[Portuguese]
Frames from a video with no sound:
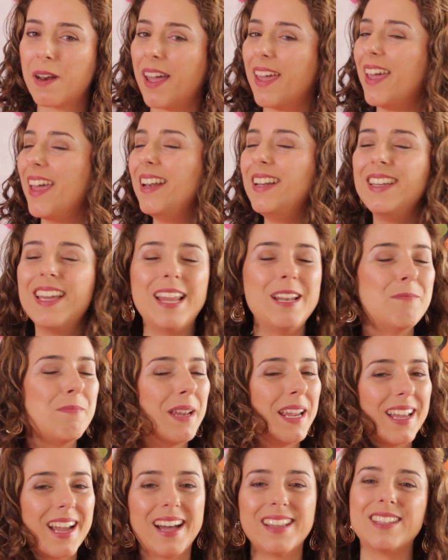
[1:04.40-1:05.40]
para ele e ele
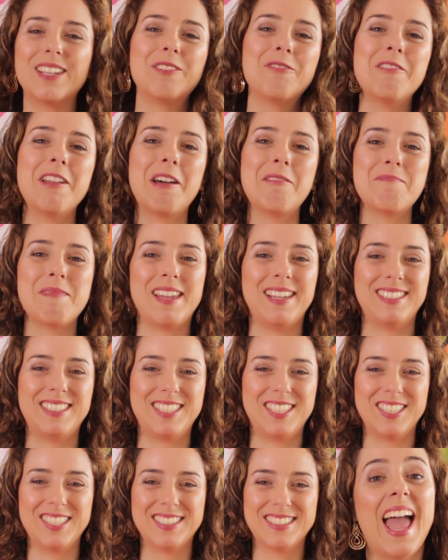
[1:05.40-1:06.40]
brincar
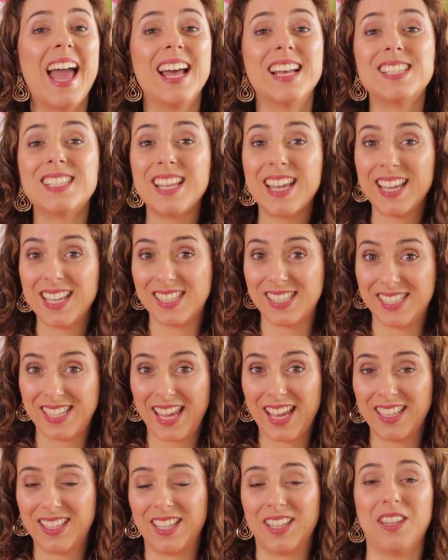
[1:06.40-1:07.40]
tranquilamente. Essa
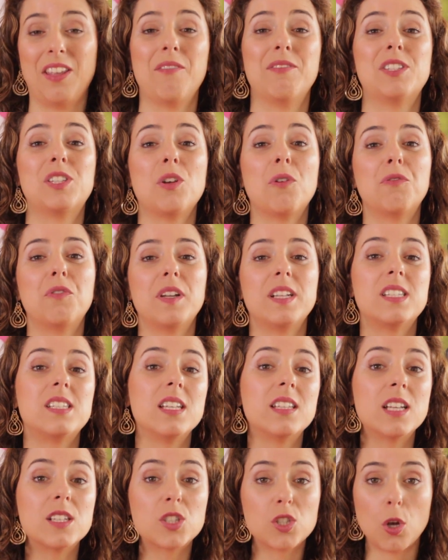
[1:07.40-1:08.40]
receita deve ser
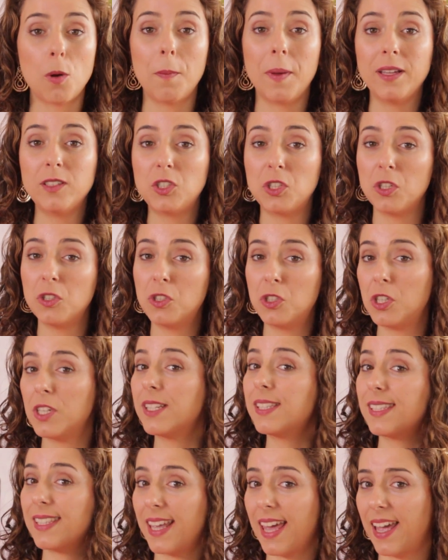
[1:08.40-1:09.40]
oferecida somente em
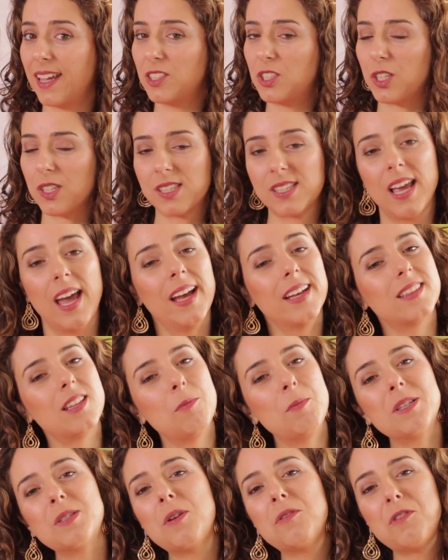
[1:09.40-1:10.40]
dias quentes.
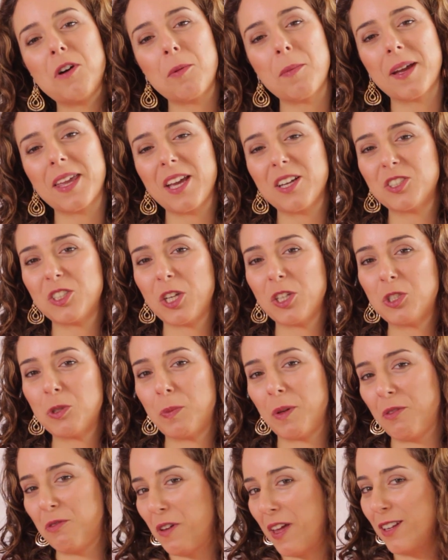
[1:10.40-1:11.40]
Da mesma forma que a gente
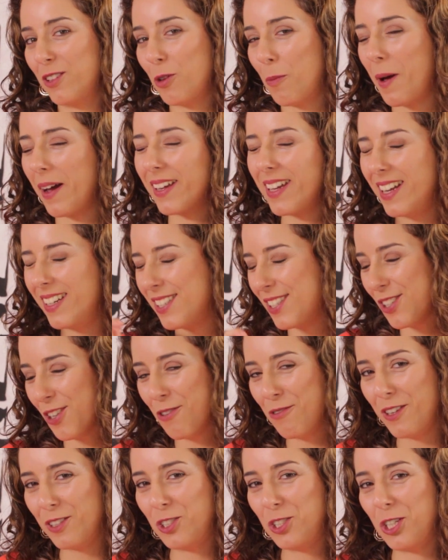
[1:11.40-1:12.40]
prefere tomar aquele
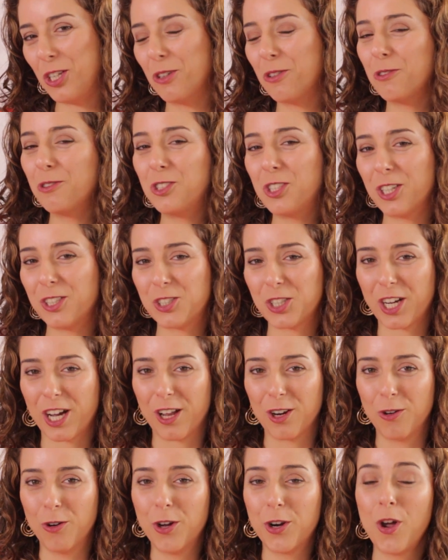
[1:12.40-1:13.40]
sorvetinho no dia de
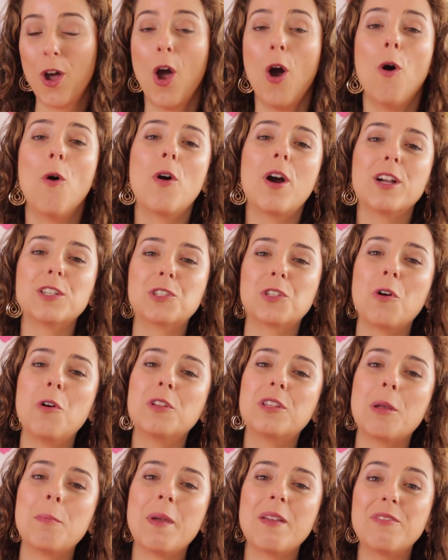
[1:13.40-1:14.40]
calor, o
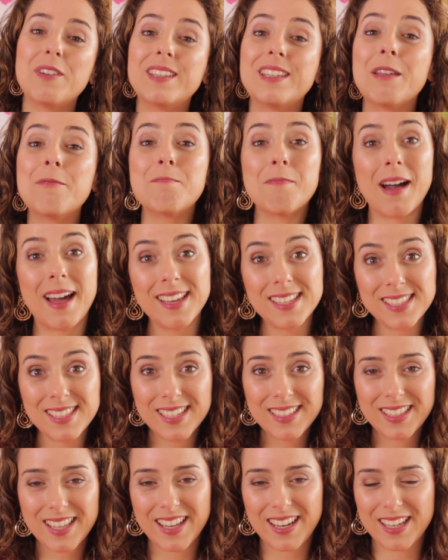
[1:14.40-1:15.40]
cachorro também vai ter mais
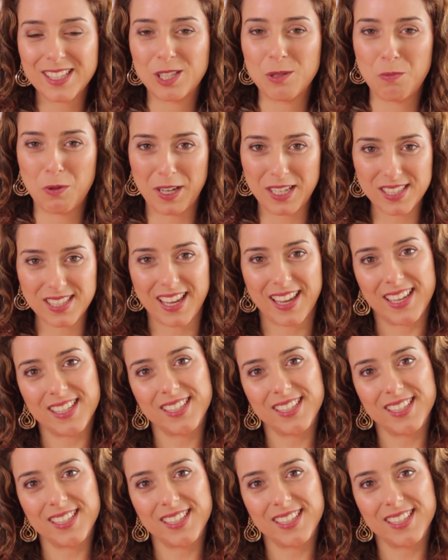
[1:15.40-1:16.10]
interesse por essa